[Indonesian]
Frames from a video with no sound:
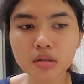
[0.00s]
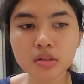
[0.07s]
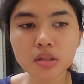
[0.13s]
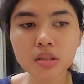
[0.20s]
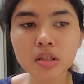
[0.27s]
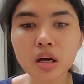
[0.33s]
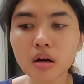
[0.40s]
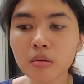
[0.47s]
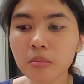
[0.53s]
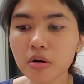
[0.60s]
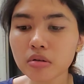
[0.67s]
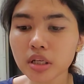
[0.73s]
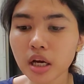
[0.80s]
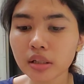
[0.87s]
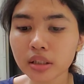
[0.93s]
jadi kalau
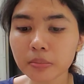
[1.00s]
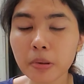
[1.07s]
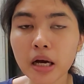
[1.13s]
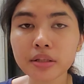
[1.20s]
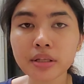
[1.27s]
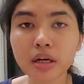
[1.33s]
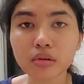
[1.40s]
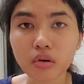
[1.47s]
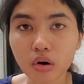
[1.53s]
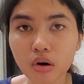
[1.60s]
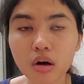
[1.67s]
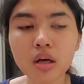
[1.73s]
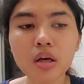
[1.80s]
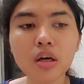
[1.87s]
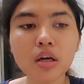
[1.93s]
mau diganti baknya
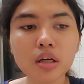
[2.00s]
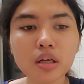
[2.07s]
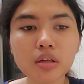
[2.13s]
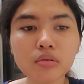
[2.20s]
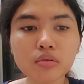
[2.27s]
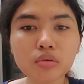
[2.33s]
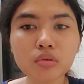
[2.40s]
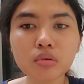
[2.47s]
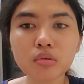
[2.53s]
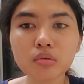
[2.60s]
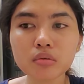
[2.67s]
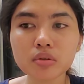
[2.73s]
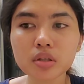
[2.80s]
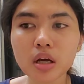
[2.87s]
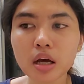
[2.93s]
tok itu
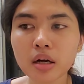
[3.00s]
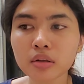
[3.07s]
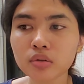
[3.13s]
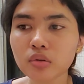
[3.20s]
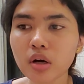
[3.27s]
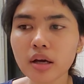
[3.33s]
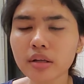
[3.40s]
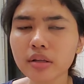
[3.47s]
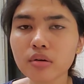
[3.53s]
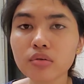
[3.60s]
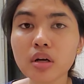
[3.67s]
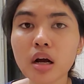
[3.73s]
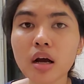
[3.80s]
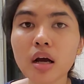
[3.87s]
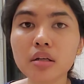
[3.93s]
sekarang tuh kayaknya
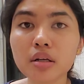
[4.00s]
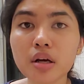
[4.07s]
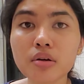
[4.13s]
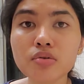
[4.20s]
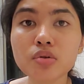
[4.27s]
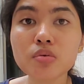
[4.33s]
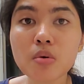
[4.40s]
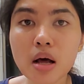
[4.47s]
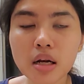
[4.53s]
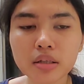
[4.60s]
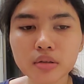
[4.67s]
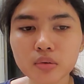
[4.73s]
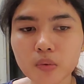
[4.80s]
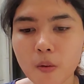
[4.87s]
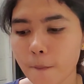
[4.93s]
udah nggak ada yang jual
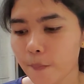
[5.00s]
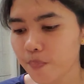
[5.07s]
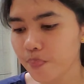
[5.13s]
gitu